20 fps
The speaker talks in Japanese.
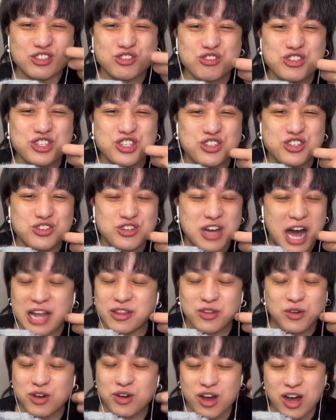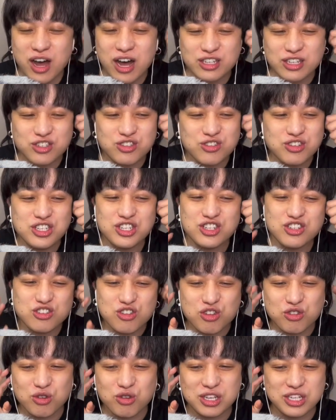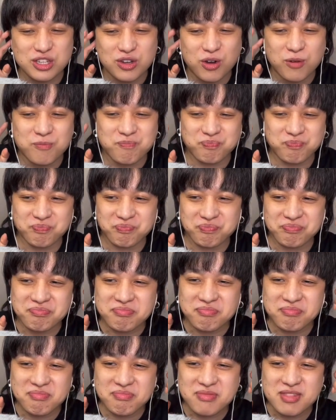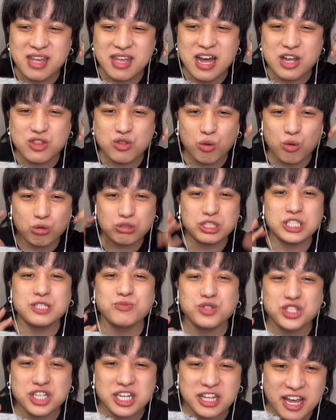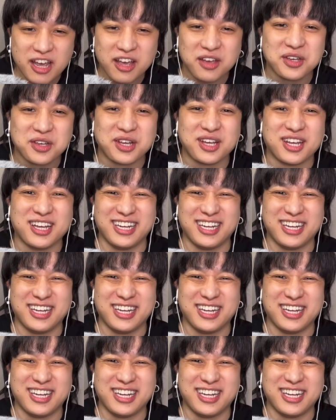水中、あの、水中の時の、あの、落ち武者ね。